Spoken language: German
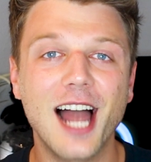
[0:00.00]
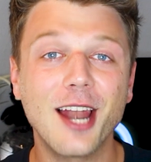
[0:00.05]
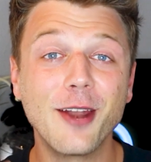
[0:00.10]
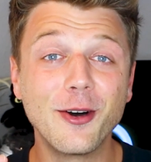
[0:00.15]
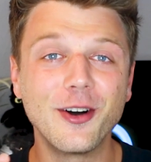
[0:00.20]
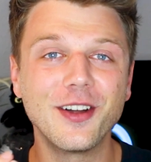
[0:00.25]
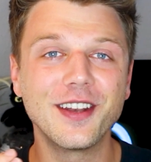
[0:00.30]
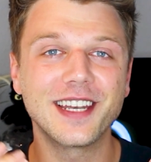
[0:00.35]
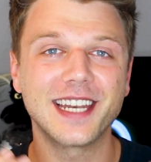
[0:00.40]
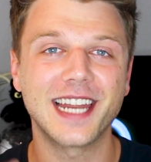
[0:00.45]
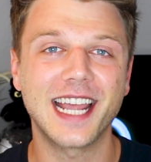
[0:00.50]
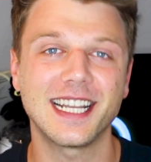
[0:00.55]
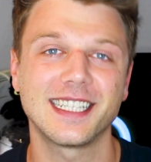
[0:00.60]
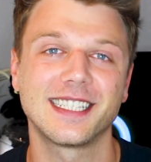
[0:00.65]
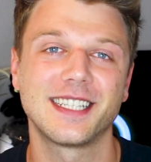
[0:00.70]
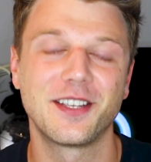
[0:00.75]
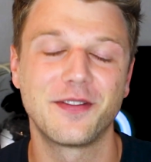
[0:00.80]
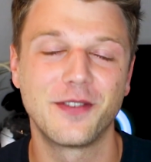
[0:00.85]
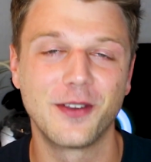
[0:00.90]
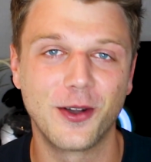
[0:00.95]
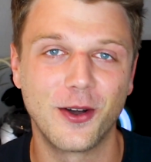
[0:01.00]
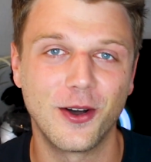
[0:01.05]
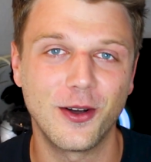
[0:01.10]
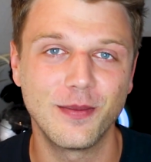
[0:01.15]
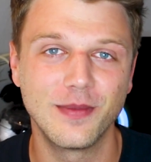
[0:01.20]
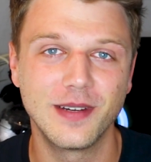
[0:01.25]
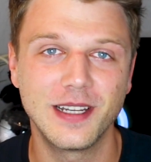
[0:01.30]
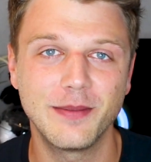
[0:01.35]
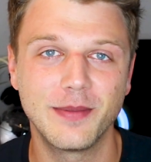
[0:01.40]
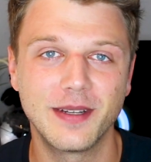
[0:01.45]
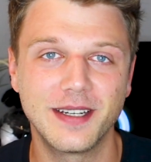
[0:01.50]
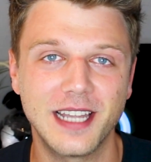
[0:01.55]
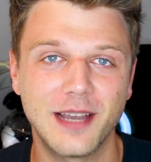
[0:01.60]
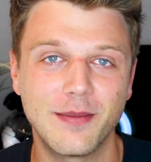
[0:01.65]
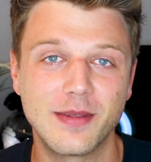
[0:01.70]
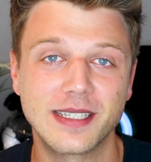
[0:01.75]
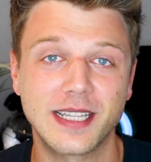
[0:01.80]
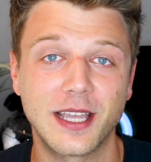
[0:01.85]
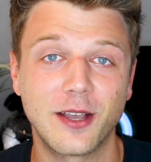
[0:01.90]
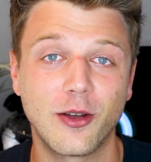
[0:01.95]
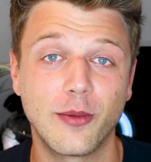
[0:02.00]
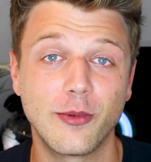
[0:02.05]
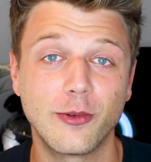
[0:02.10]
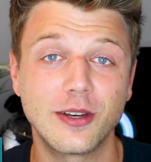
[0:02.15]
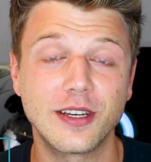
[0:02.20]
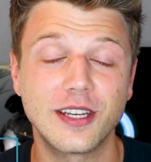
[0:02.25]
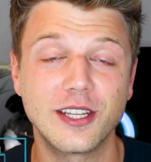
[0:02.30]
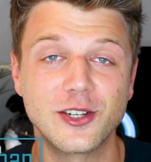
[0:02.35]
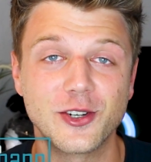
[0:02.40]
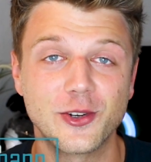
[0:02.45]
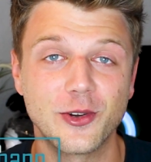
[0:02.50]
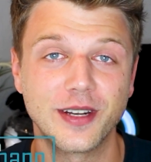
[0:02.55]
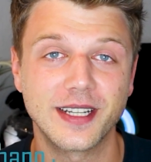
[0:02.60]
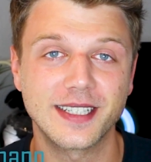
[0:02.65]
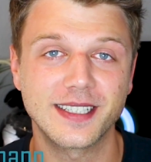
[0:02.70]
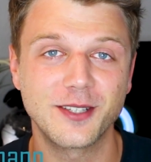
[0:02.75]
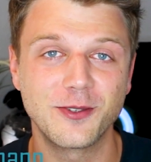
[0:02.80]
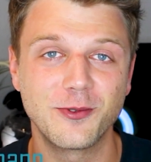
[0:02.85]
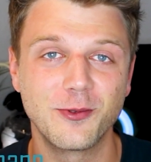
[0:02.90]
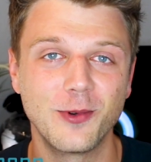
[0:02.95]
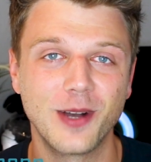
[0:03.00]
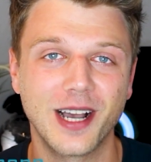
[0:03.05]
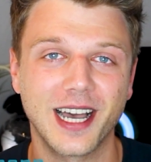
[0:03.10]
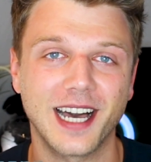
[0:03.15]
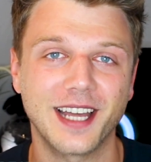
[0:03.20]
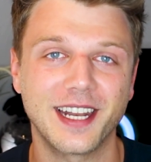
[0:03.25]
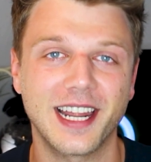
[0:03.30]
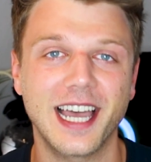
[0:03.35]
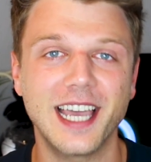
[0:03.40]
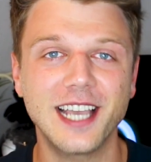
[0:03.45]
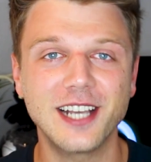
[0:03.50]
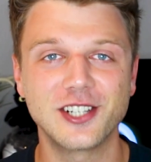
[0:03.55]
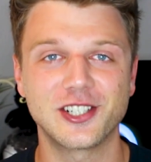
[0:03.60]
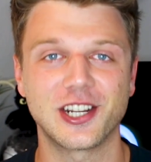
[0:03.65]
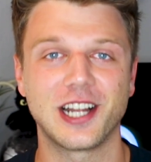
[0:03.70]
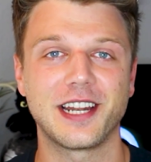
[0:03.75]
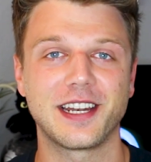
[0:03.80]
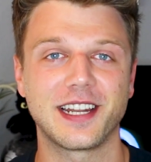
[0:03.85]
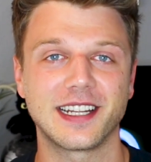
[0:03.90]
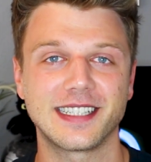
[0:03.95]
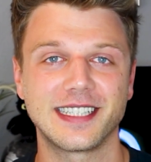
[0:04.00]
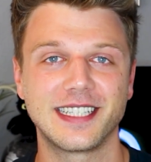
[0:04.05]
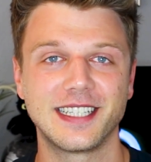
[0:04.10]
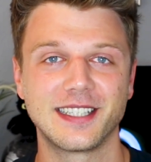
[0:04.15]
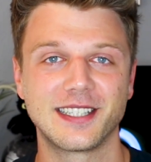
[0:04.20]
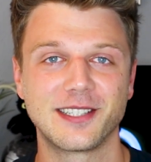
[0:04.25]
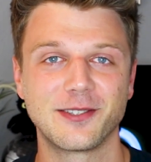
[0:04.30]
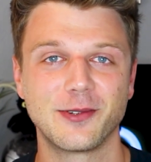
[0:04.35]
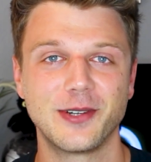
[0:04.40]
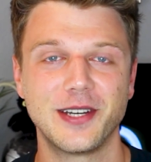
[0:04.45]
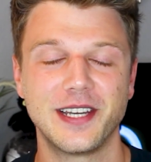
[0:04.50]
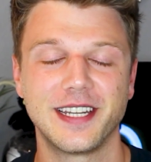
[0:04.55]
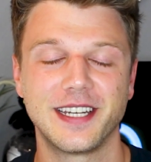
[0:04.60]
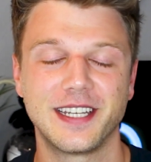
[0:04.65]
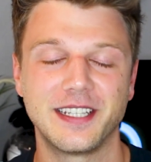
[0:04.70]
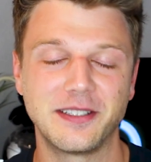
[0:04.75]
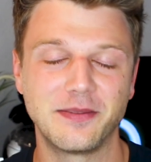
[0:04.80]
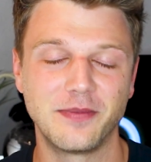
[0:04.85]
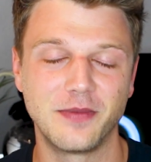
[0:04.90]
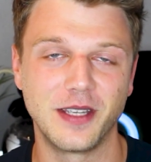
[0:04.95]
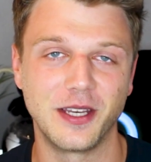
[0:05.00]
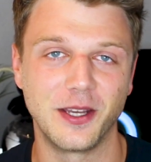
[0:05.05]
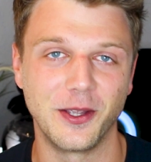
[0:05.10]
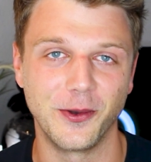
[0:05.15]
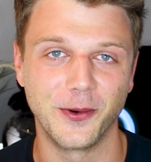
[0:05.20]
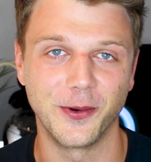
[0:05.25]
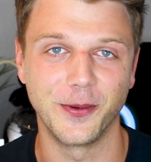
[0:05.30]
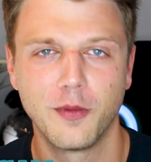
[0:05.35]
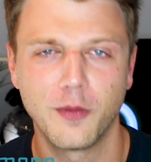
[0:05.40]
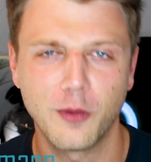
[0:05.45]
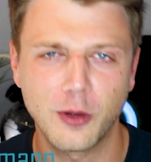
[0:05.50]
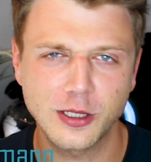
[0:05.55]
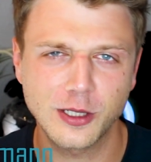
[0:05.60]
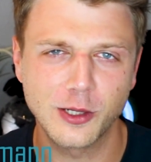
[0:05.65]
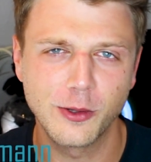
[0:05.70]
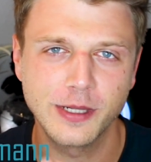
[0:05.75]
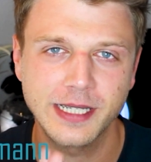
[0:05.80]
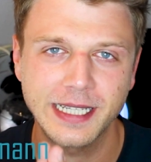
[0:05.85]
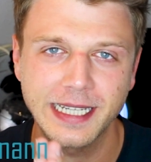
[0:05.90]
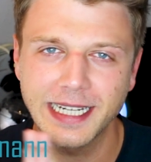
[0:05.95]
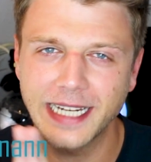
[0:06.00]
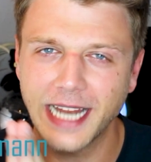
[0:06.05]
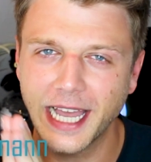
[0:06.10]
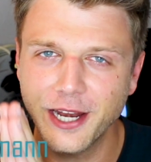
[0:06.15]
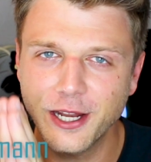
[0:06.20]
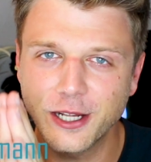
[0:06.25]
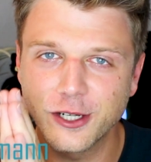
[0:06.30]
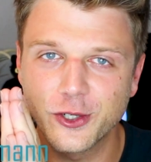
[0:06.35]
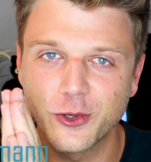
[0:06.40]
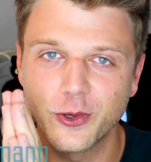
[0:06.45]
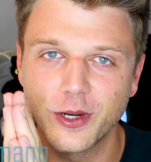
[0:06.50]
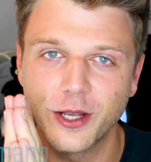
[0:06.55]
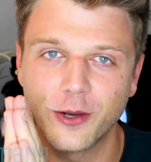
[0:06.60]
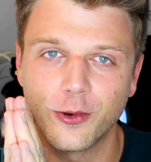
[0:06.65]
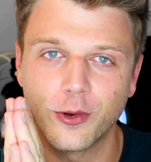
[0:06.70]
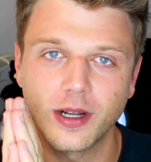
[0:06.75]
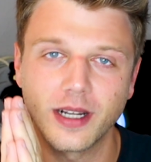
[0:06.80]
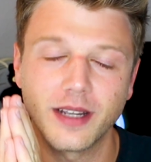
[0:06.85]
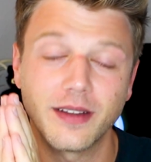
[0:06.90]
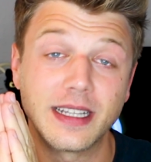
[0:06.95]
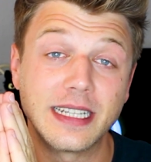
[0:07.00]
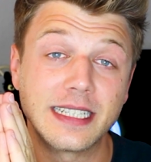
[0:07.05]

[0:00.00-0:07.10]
Hallo und herzlich willkommen, liebe DMSG-Community. Schön, dass du gerade eingeschaltet hast hier zu diesem Video. Bevor es losgeht, kleine Entschuldigung.